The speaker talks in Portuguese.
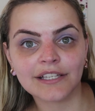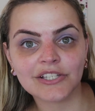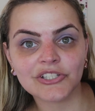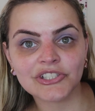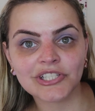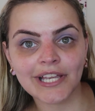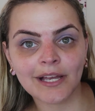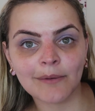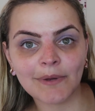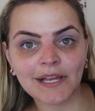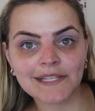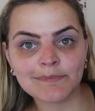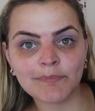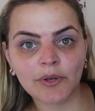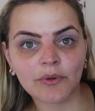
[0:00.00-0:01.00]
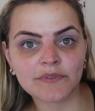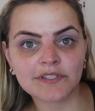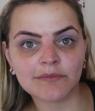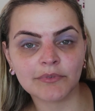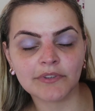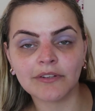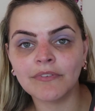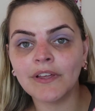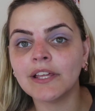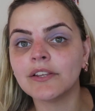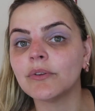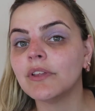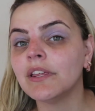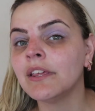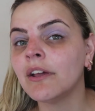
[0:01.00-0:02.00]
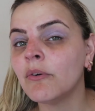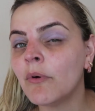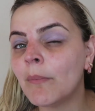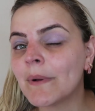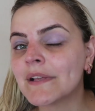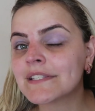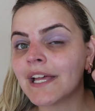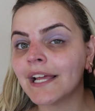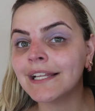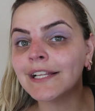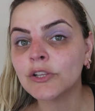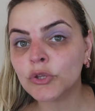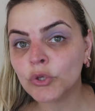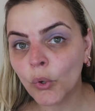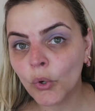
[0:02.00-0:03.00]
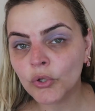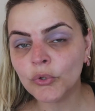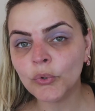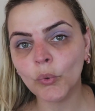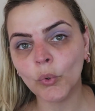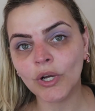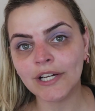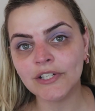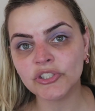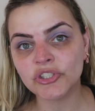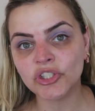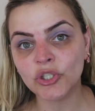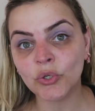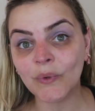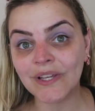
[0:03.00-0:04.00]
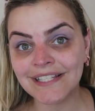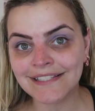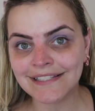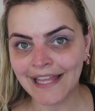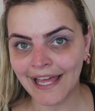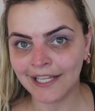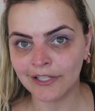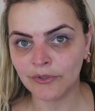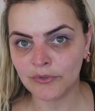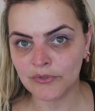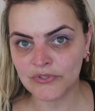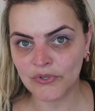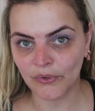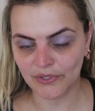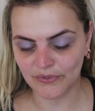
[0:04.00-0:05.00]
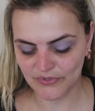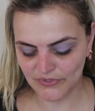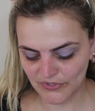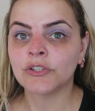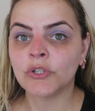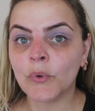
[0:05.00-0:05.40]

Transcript: que chega mais próximo, tá vendo? E eu vou passar ele em todo o cantinho externo dos olhos.